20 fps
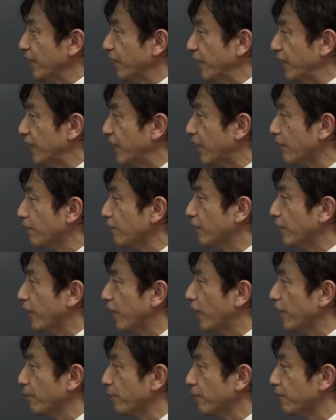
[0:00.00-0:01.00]
稲図に変
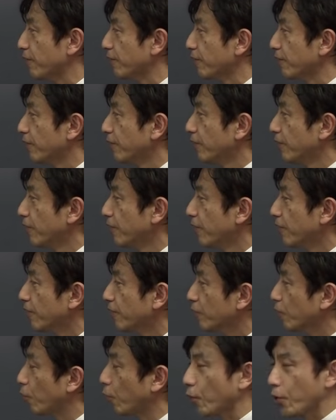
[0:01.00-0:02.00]
わります。
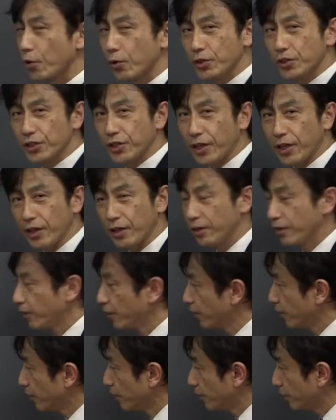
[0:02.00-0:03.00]
このようにして
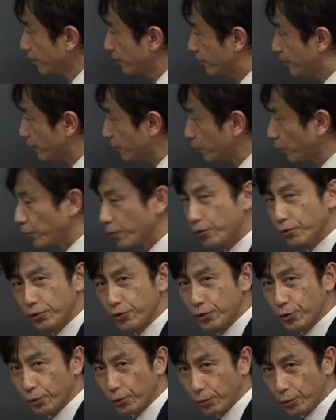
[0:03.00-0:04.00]
図という
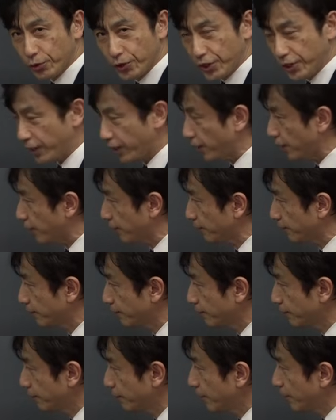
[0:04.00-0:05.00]
助動詞が
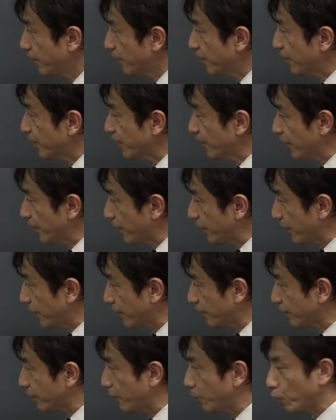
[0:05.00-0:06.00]

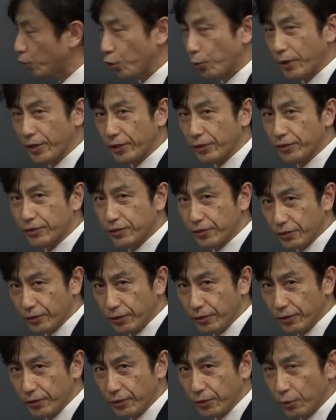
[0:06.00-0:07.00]
稲っていう言葉にくっつ
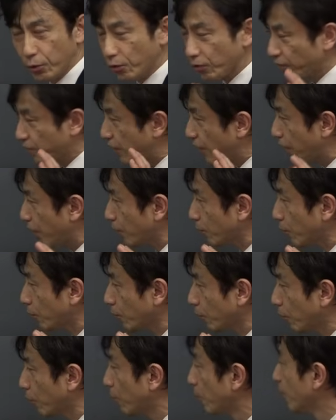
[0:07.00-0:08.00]
く、このつながるこ
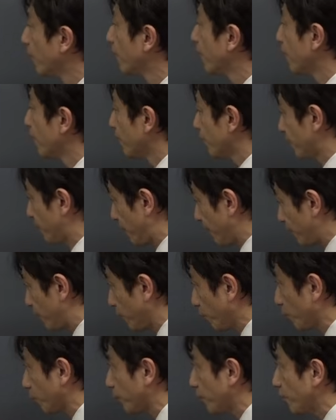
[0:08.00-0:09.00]
とを接
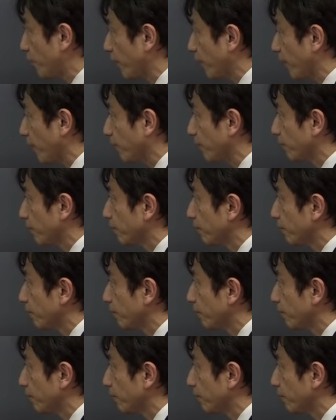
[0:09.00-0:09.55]
続っていうわけ。